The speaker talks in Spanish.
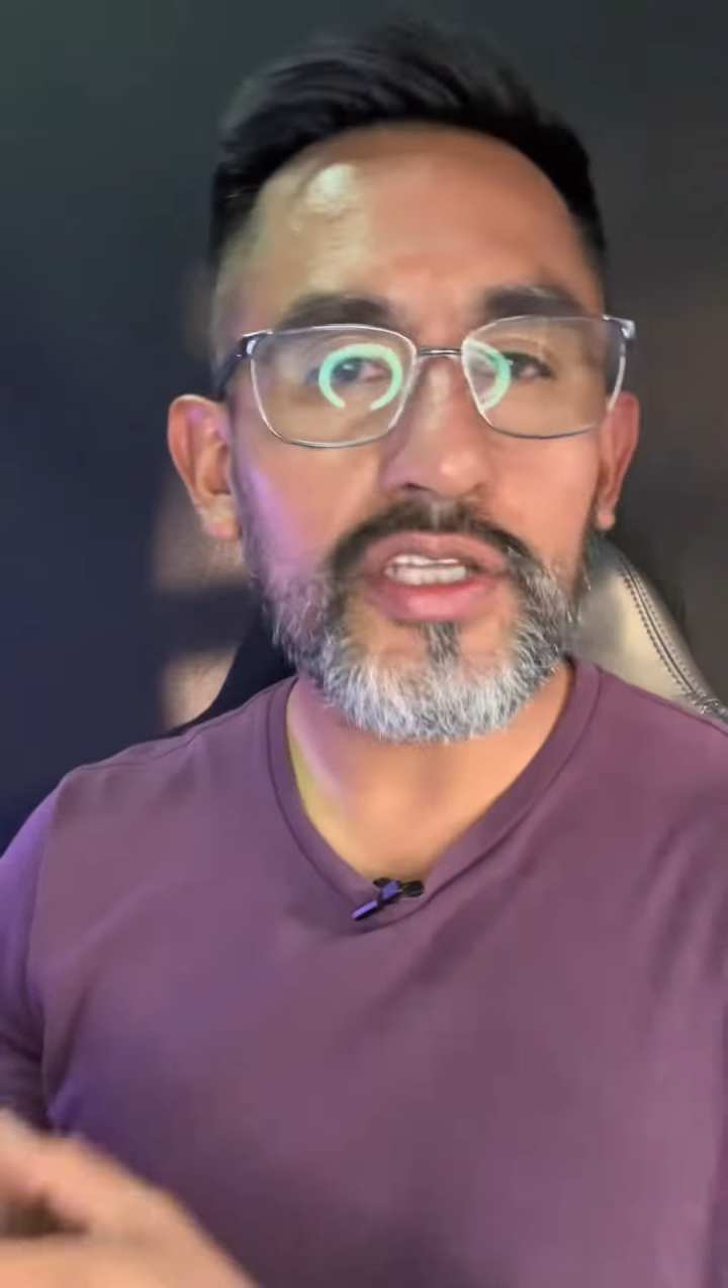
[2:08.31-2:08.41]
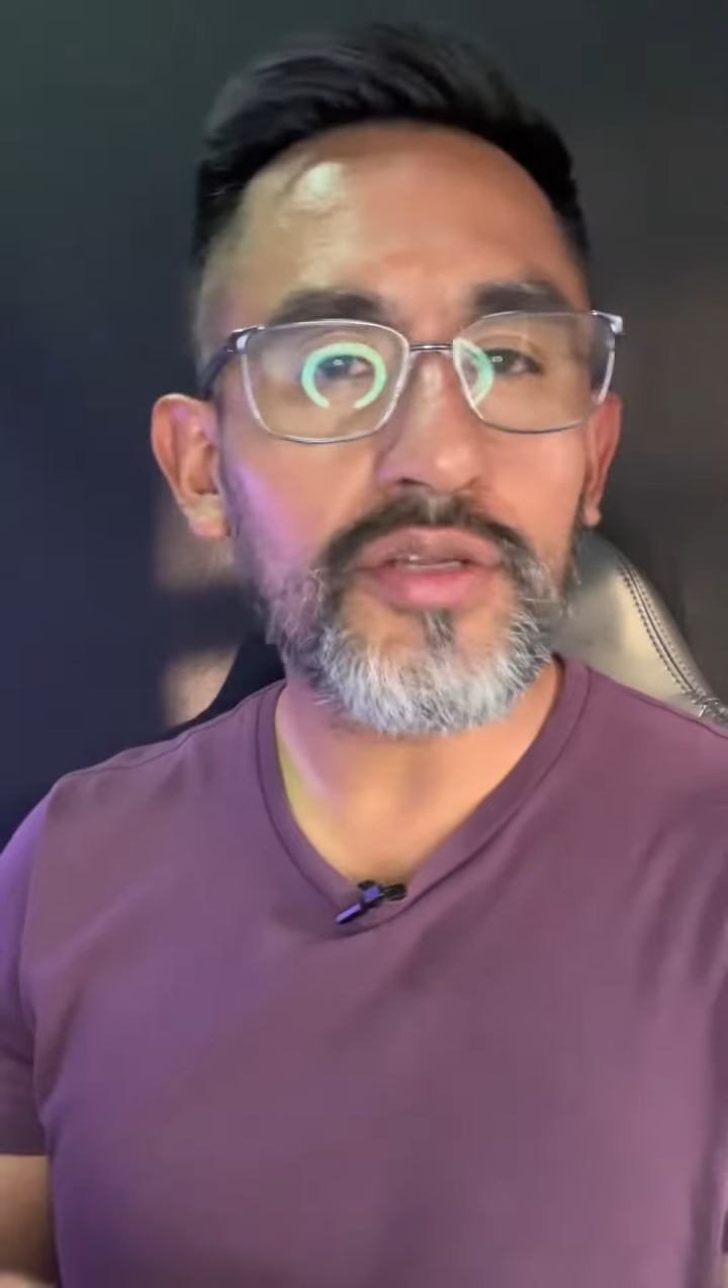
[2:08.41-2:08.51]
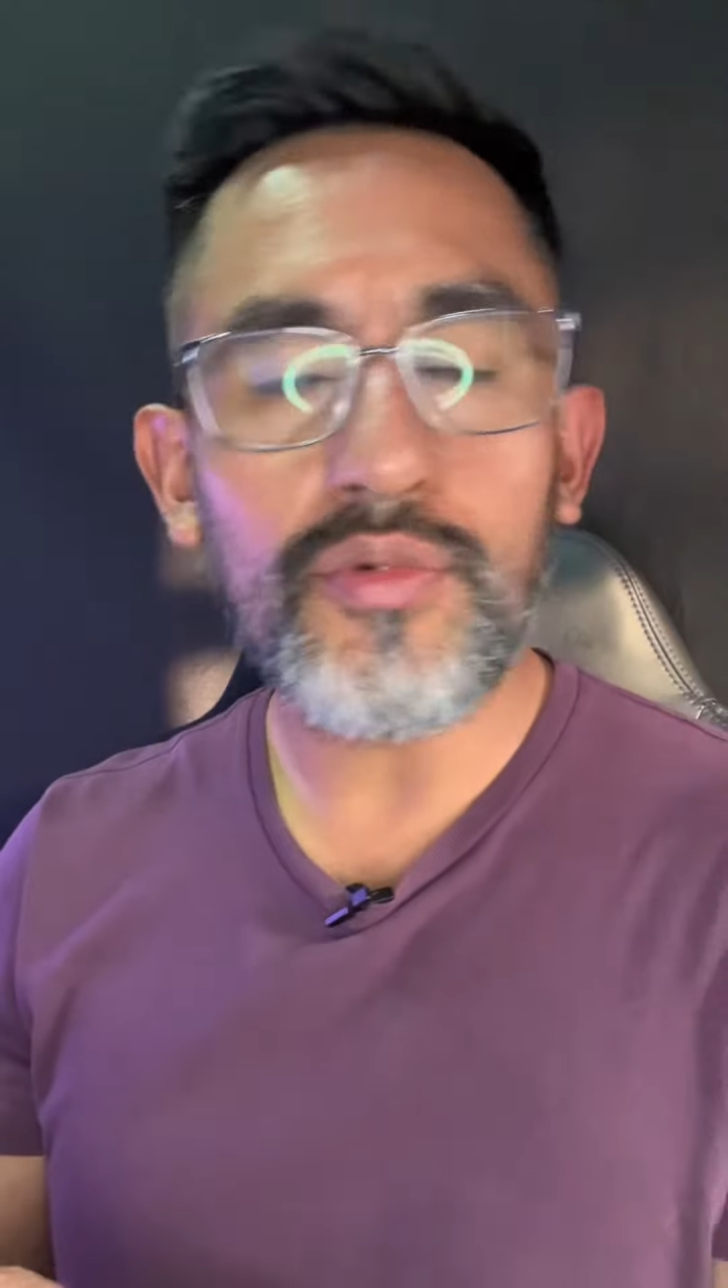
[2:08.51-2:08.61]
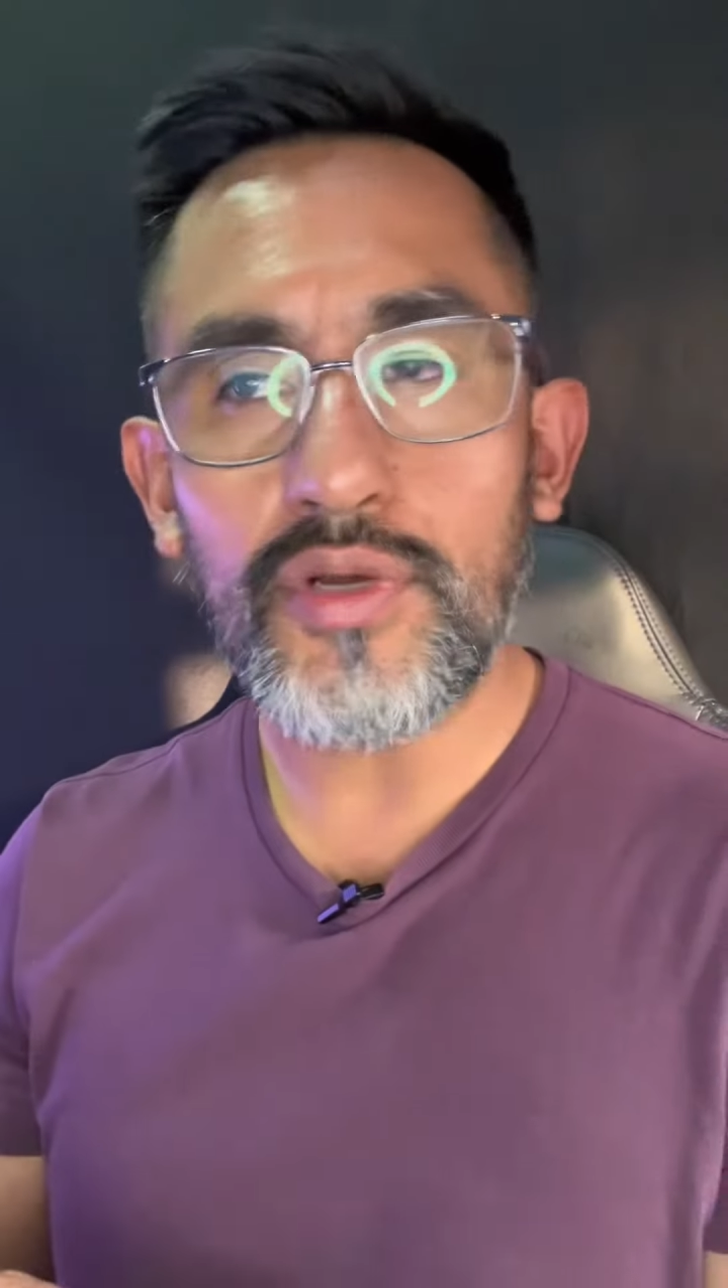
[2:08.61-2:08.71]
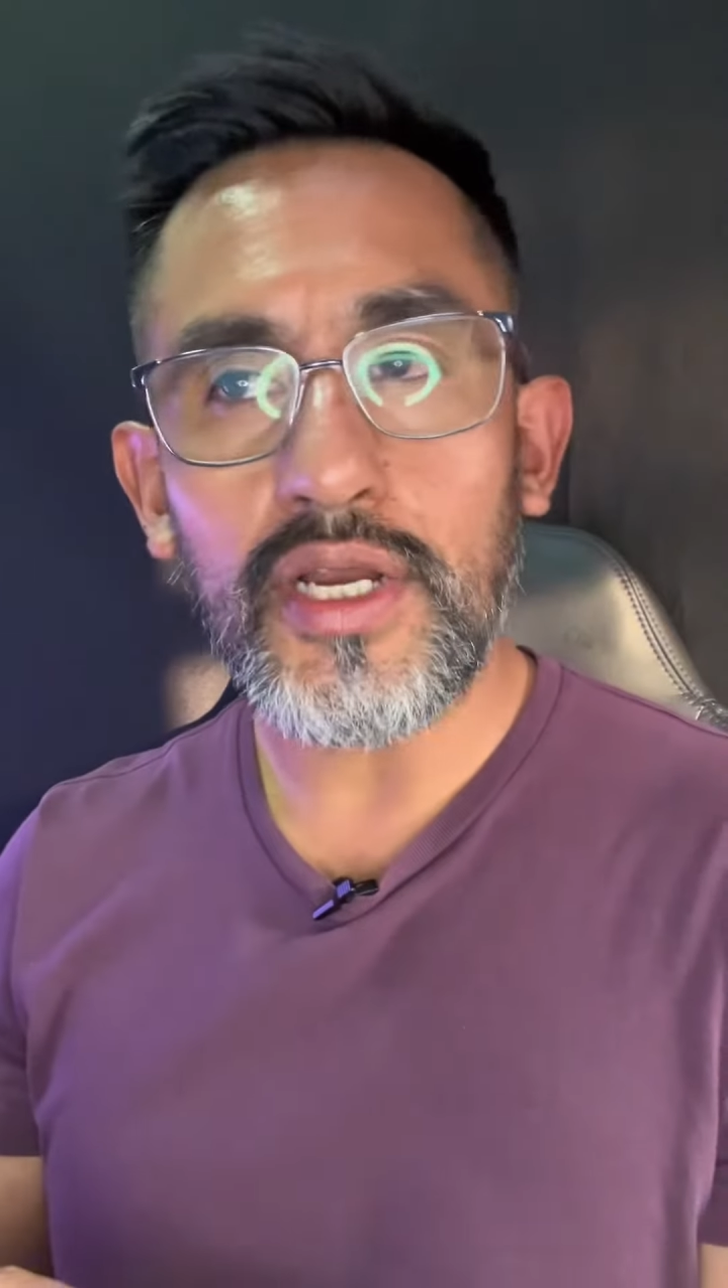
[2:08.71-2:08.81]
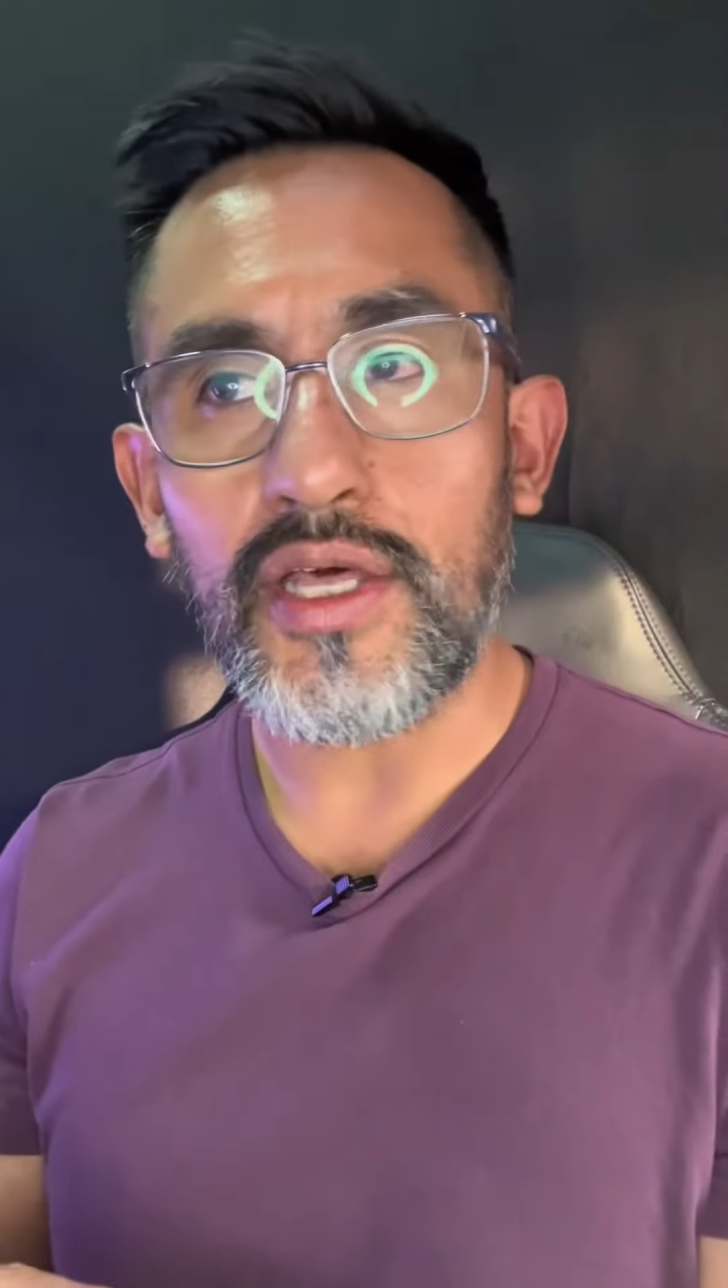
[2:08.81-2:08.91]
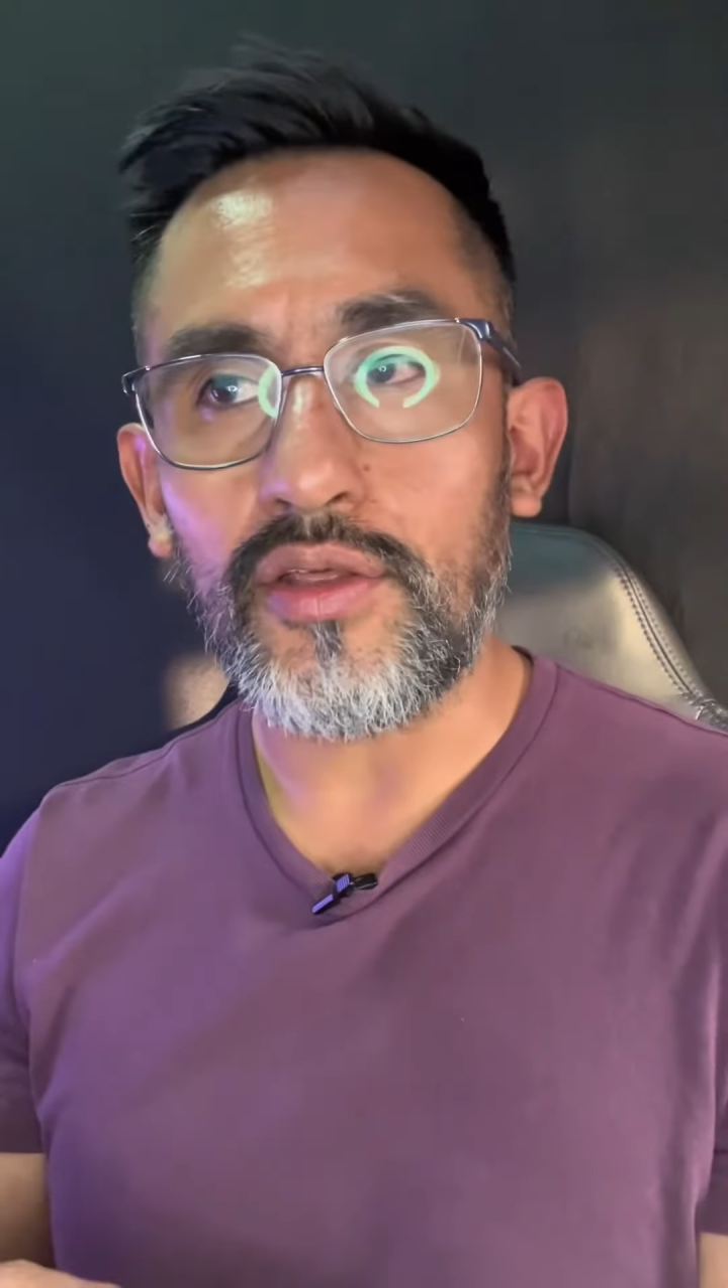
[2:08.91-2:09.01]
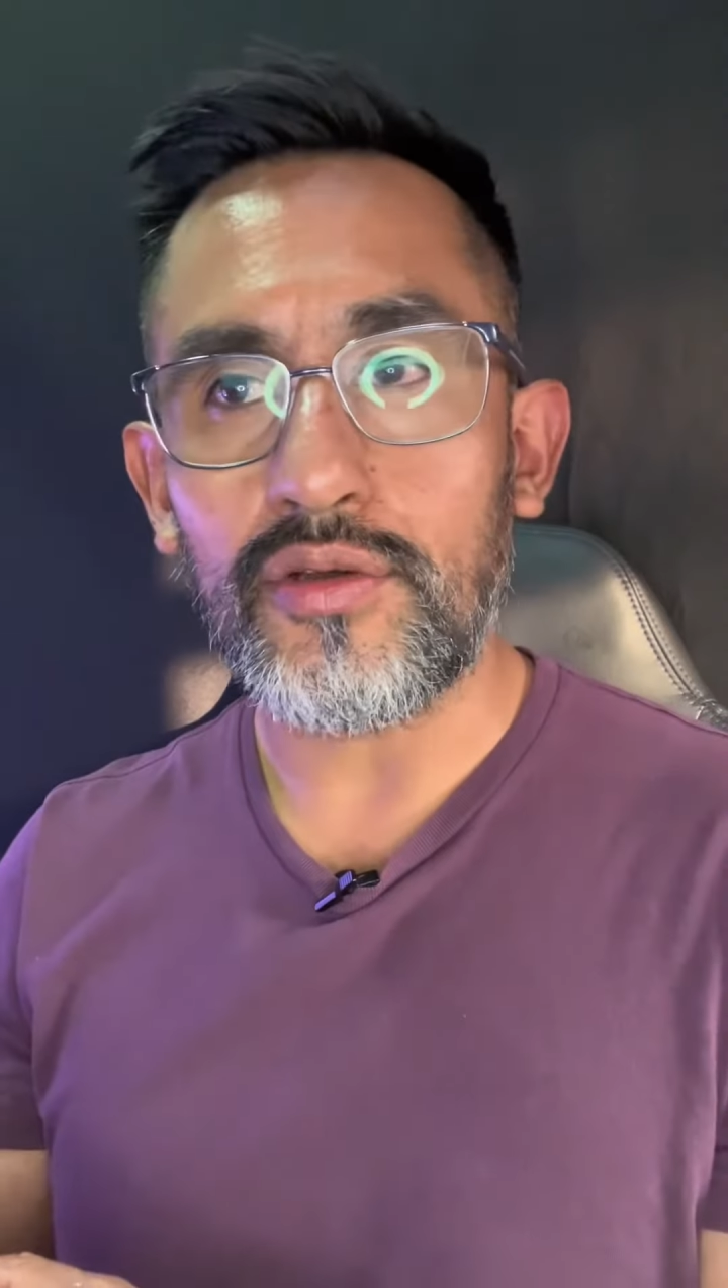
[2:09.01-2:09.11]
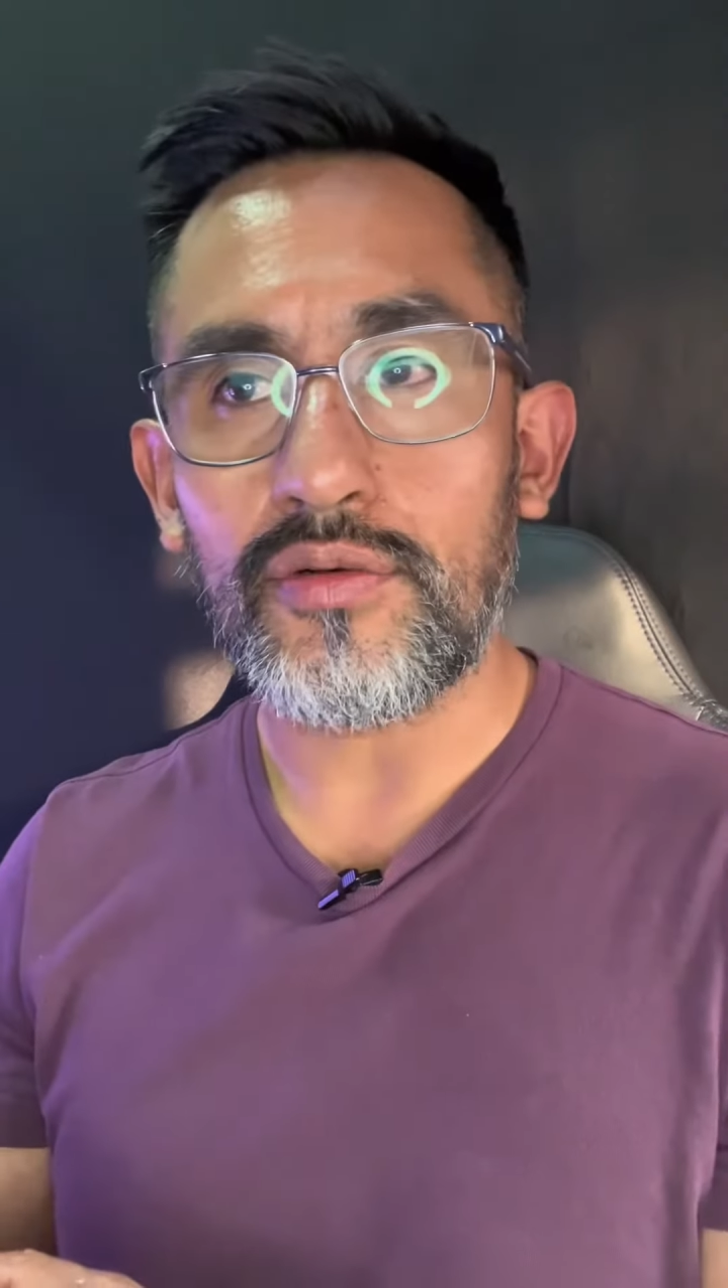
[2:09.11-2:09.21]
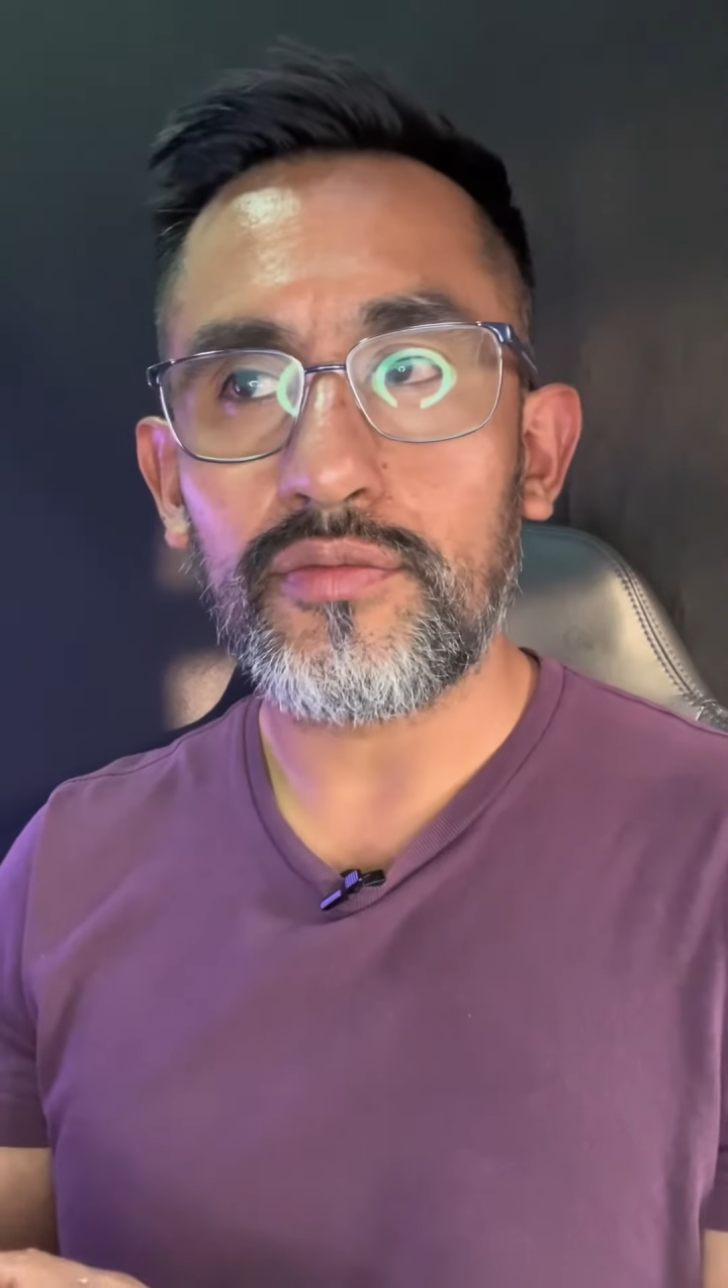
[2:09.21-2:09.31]
sirve un
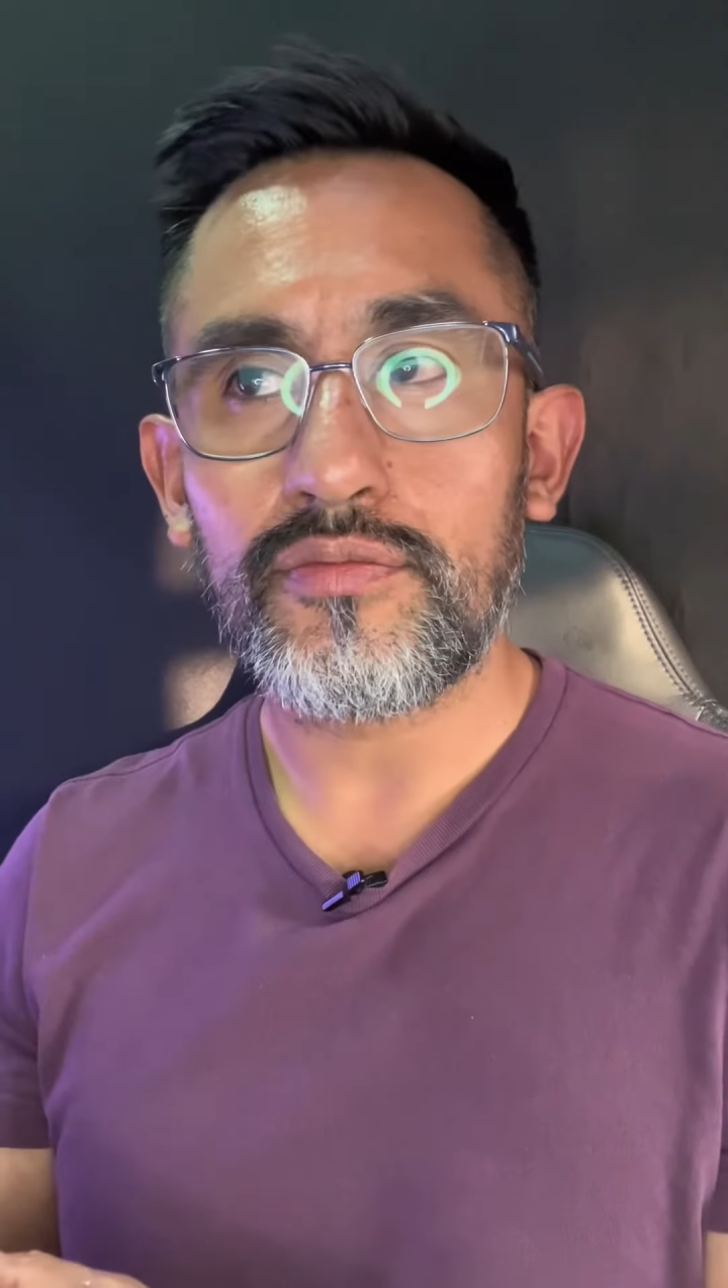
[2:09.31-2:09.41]
ganador,